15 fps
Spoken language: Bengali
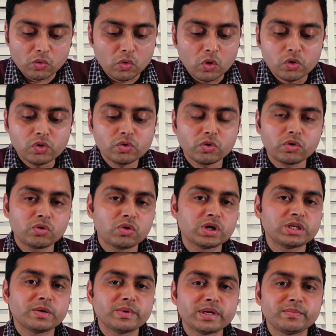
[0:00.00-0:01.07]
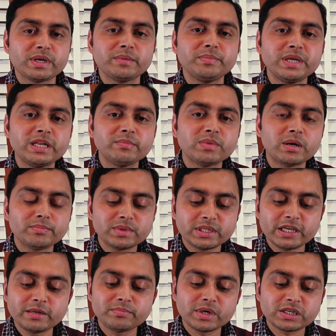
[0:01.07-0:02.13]
ওল্ড হওয়া যাবে না মানে মিনিমাম
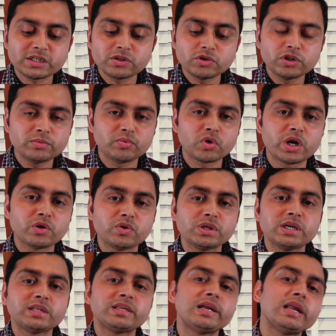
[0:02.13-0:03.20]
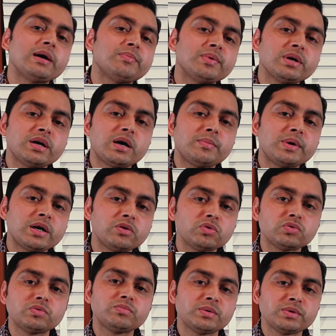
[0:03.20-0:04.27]
তিন মাসের যদি পুরানো হয়ে যায় তাহলে আপনার আবার
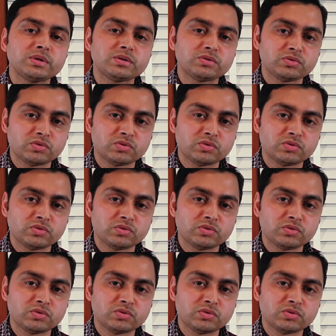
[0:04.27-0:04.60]
নতুনভাবে